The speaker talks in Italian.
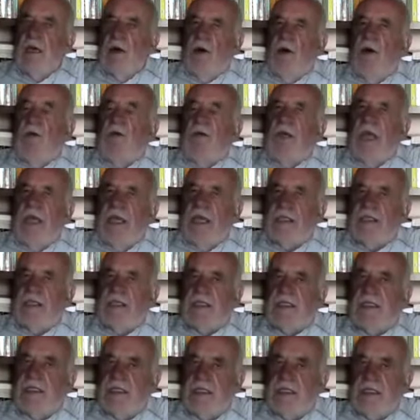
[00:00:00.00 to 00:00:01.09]

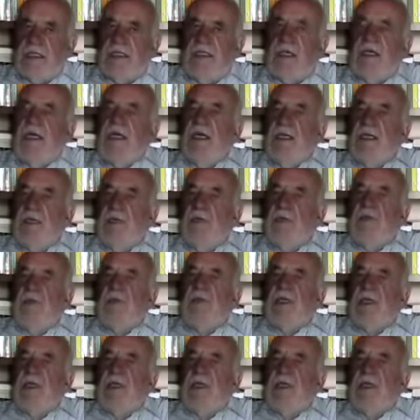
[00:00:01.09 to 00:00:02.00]
homeless, di, di,